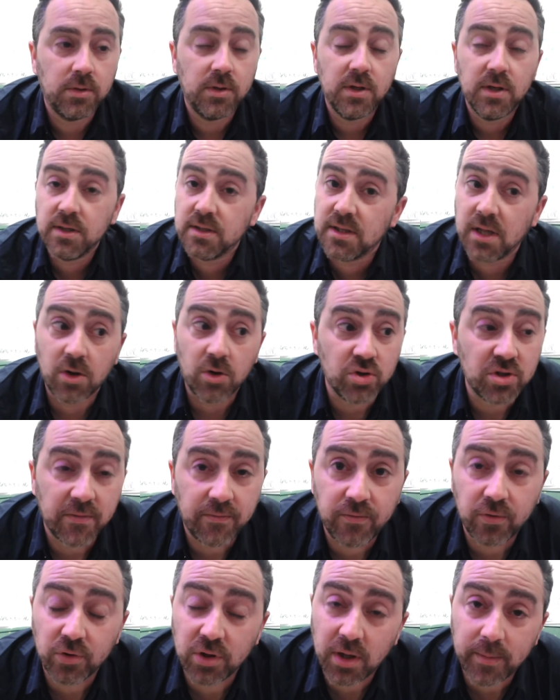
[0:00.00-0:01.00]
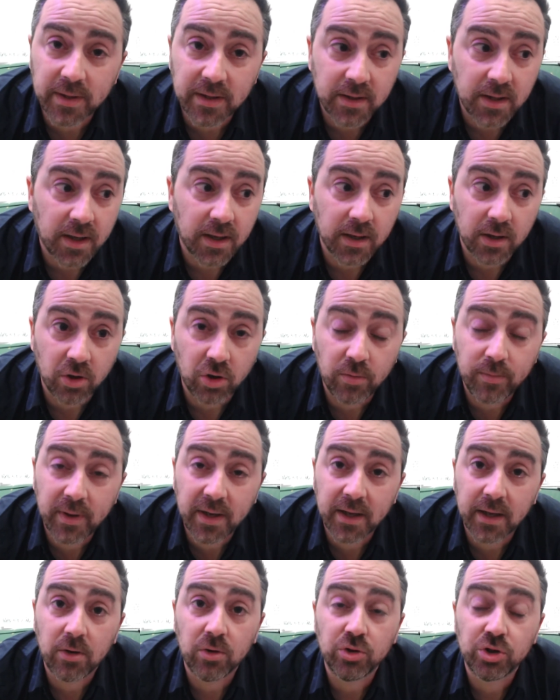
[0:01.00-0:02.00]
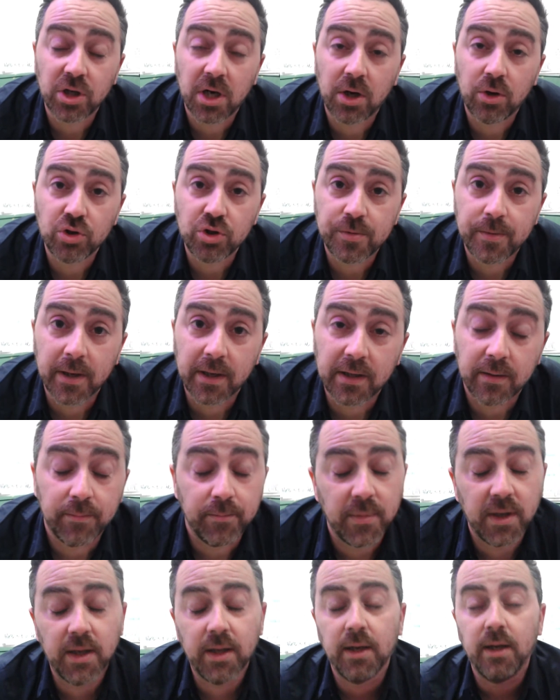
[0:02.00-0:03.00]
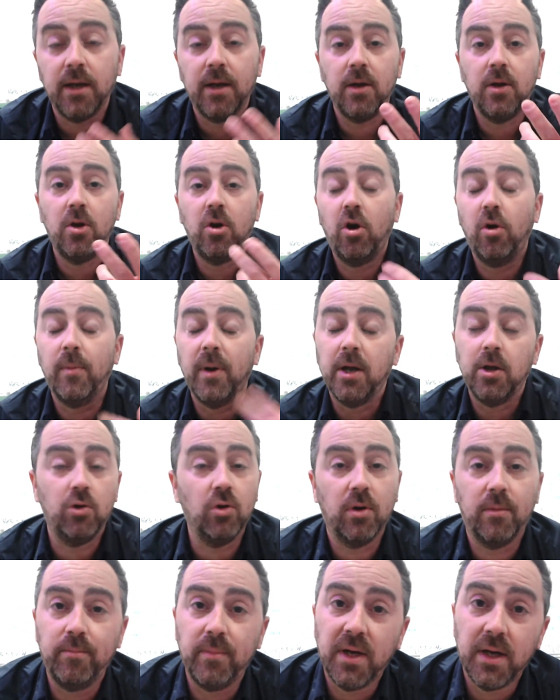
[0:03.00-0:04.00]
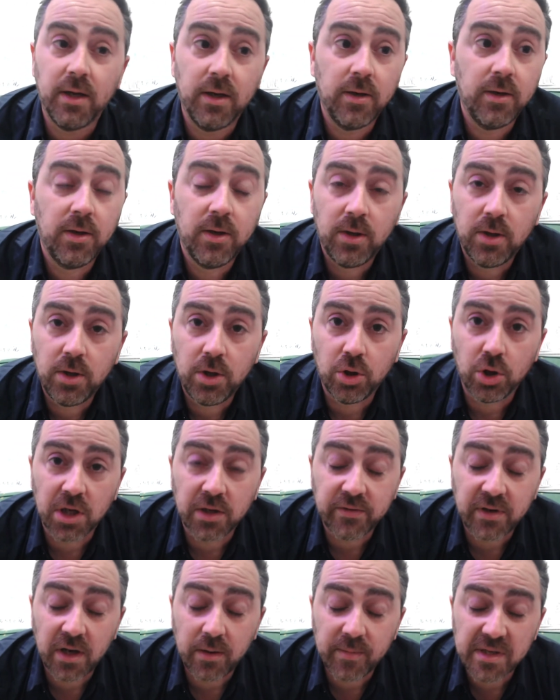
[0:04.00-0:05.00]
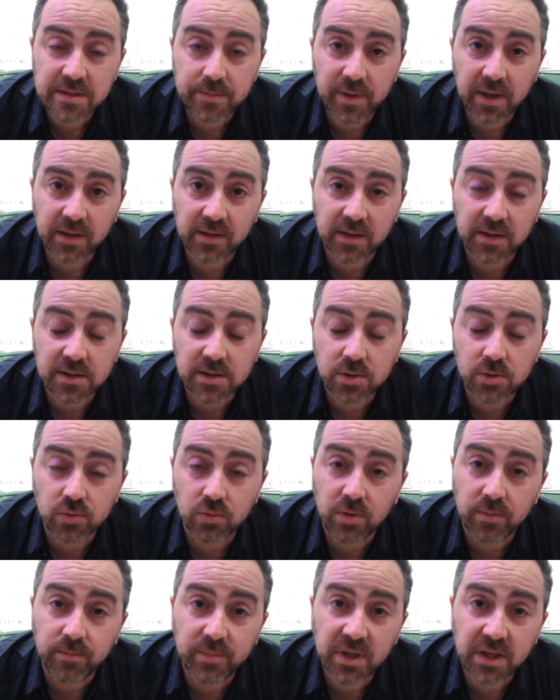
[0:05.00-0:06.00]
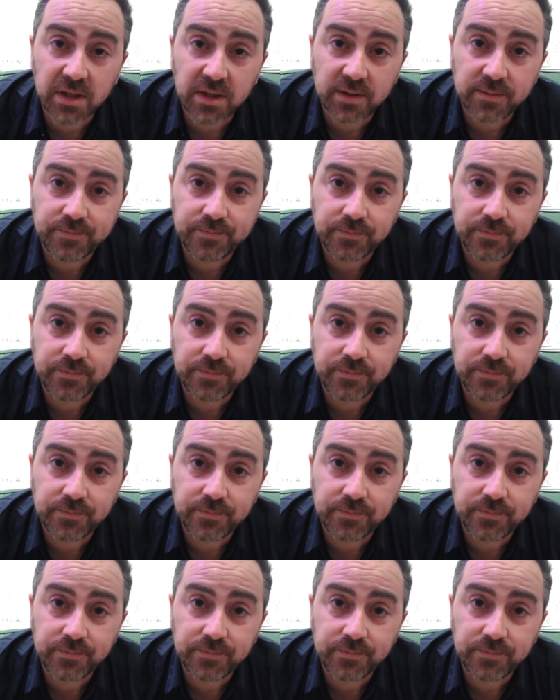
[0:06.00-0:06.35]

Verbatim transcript: Sta cosa è fondamentale, com'è che non ce l'hanno spiegata bene, o meglio a me non l'aveva mai spiegata nessuno bene.